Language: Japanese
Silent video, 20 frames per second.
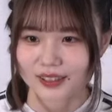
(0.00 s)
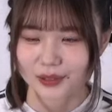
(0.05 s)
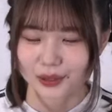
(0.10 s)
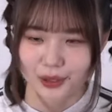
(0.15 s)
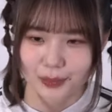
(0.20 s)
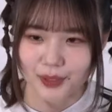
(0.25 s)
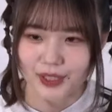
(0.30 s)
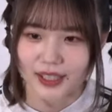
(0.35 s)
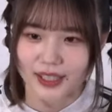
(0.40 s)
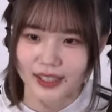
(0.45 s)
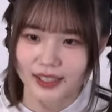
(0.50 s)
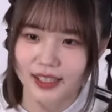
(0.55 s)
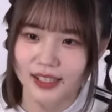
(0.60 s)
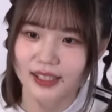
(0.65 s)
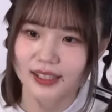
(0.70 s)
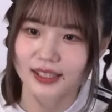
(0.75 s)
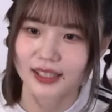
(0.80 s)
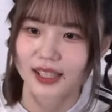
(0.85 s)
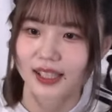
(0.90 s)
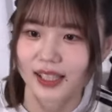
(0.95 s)
今大
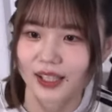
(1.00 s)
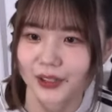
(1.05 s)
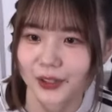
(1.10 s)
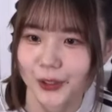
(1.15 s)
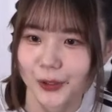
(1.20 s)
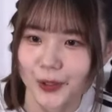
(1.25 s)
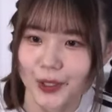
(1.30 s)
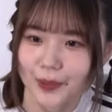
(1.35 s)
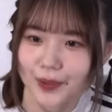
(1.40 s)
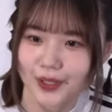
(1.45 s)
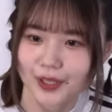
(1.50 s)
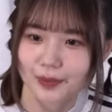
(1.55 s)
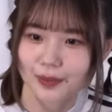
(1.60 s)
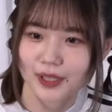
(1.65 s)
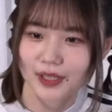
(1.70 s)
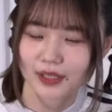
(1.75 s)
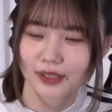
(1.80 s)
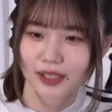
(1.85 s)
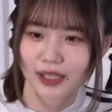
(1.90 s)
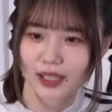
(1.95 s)
学生だと思います、
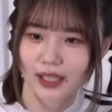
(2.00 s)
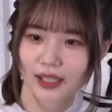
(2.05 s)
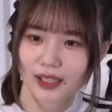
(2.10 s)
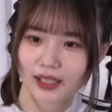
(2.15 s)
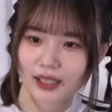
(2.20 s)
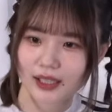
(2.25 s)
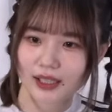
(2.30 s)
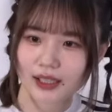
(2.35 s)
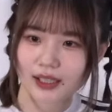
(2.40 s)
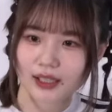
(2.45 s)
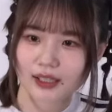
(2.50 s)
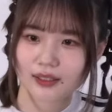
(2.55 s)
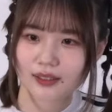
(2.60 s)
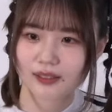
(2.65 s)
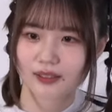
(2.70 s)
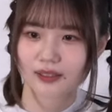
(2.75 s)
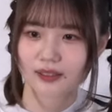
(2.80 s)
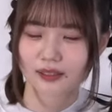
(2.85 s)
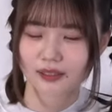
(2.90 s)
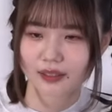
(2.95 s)
みんな
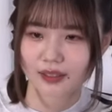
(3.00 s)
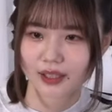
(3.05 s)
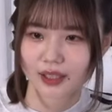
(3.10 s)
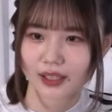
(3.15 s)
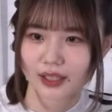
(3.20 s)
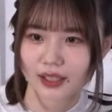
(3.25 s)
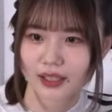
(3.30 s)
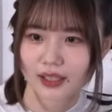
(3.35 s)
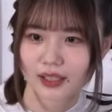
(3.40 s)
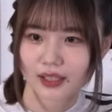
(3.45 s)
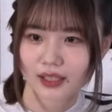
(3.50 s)
本当にね